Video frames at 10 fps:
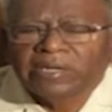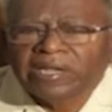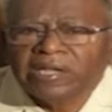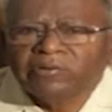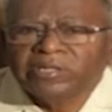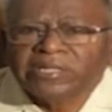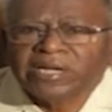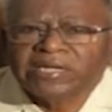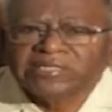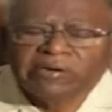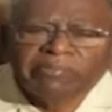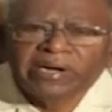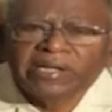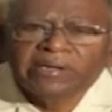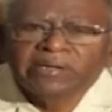నేను ఇంత
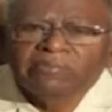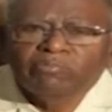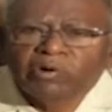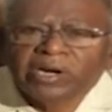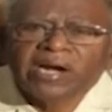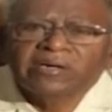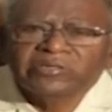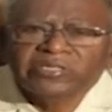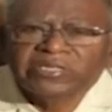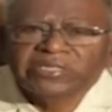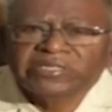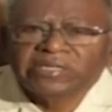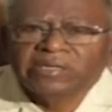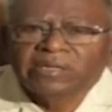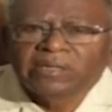కష్టపడి పోరాటం చేసి